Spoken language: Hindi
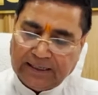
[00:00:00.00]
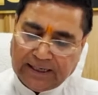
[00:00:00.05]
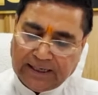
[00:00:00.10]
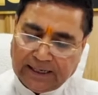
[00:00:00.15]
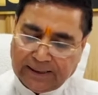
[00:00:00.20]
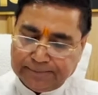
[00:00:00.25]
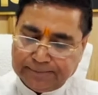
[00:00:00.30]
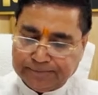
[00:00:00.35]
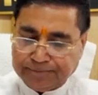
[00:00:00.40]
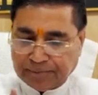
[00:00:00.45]

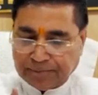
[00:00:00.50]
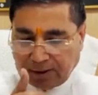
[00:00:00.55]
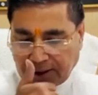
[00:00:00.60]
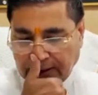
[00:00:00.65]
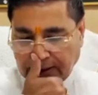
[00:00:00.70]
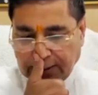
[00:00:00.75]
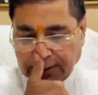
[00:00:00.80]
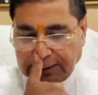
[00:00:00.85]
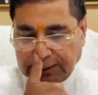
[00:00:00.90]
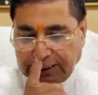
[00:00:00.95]

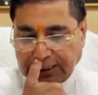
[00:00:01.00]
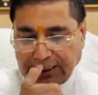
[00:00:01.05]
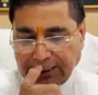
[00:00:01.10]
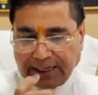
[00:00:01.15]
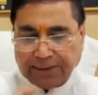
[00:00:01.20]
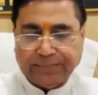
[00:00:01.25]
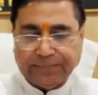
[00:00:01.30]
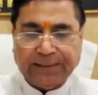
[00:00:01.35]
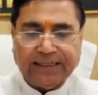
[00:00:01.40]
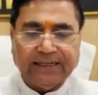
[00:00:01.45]
देखिए
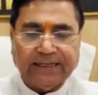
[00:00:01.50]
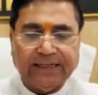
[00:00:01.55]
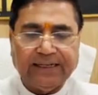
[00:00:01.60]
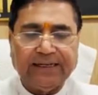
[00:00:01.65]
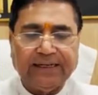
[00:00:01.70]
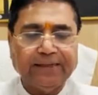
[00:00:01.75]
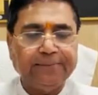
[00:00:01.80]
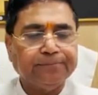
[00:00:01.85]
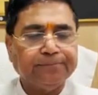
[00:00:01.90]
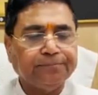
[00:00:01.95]
रिजल्ट आप
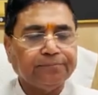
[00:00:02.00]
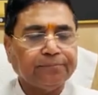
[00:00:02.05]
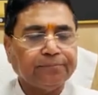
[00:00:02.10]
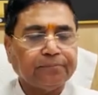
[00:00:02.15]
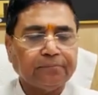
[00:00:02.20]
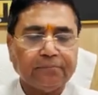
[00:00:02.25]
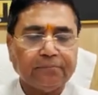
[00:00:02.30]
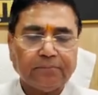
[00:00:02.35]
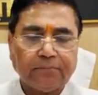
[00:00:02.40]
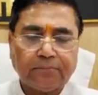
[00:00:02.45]
देखेंगे
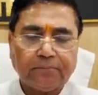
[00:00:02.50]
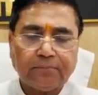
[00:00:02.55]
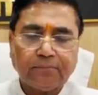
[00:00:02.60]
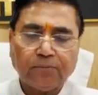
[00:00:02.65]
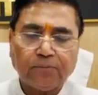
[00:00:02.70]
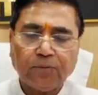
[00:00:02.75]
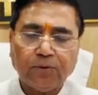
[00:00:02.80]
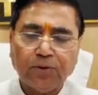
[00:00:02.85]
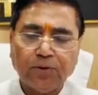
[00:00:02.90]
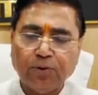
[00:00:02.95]

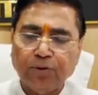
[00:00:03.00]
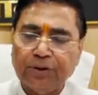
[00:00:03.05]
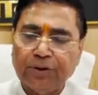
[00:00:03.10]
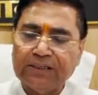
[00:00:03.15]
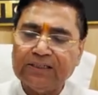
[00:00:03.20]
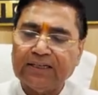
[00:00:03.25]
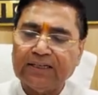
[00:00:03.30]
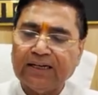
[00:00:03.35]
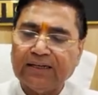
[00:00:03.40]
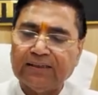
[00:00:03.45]
तो
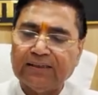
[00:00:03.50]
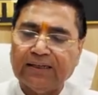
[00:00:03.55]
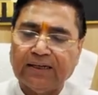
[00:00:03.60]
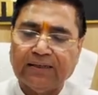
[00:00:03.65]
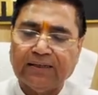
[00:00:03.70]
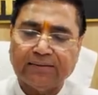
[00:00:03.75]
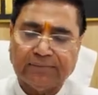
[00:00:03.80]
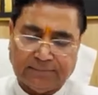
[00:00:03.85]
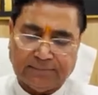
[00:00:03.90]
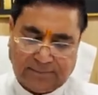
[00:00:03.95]
इसके
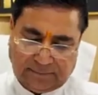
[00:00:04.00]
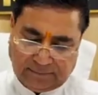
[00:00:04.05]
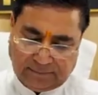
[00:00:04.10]
अंदर